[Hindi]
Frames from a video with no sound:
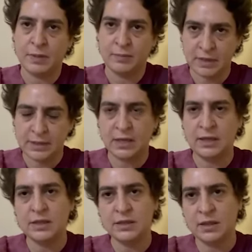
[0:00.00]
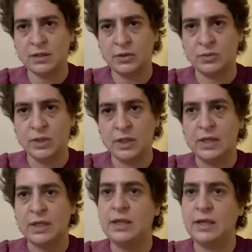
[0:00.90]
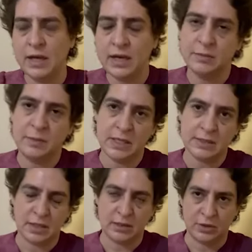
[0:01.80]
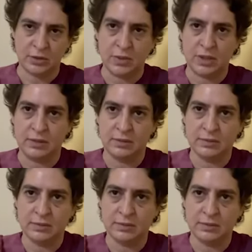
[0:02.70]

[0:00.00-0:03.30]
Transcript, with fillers: मैं जानना चाहती हूँ कि ये आदमी आज़ाद क्यों है